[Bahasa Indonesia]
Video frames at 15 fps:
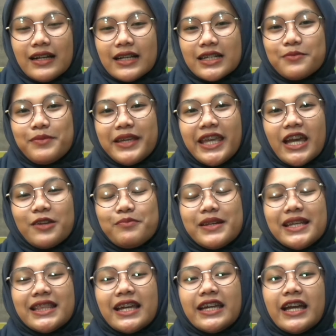Demikian
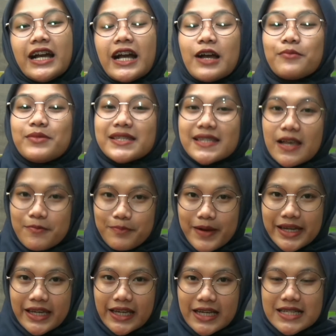berita yang kami
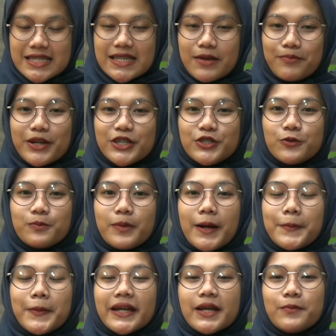sampaikan. Sampai jumpa
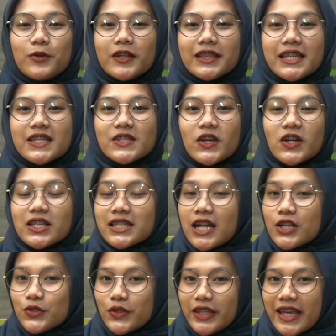pada buletin sorot
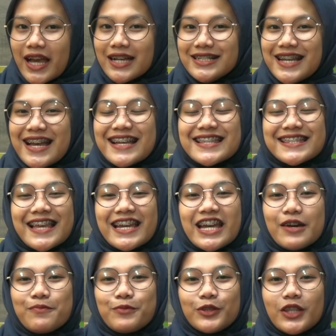selanjutnya.
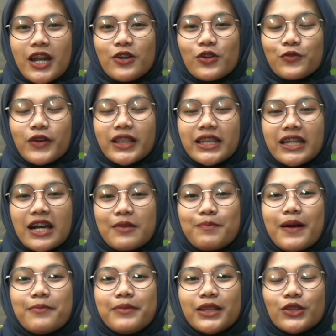Saya Putri Nur Fatika
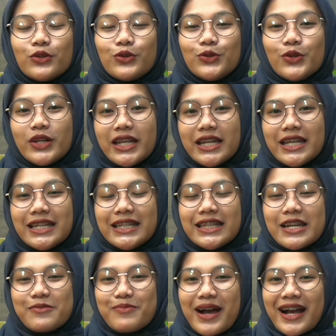pamit undur diri.
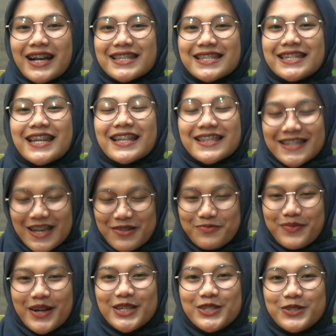Terima kasih dan
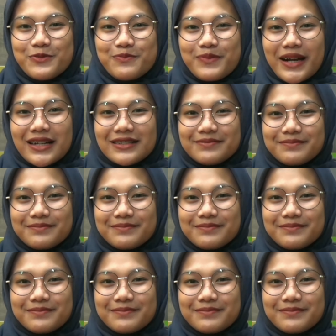sampai jumpa.